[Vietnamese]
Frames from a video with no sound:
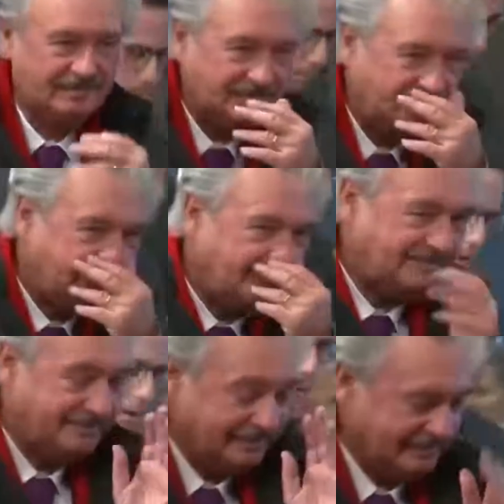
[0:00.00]
điệp của ông Trump,
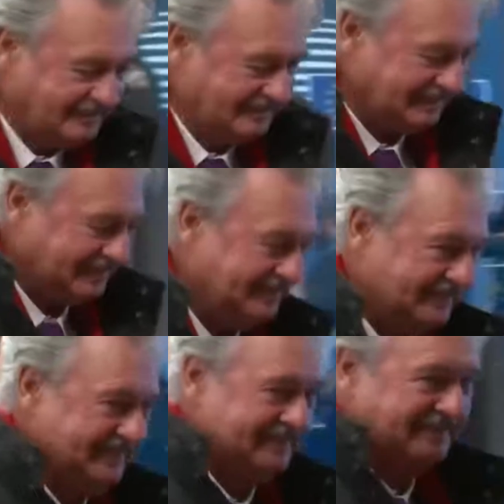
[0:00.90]
các nước châu
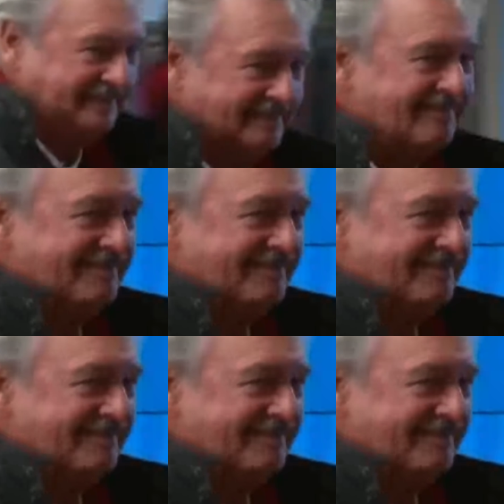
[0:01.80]
Âu thấy khó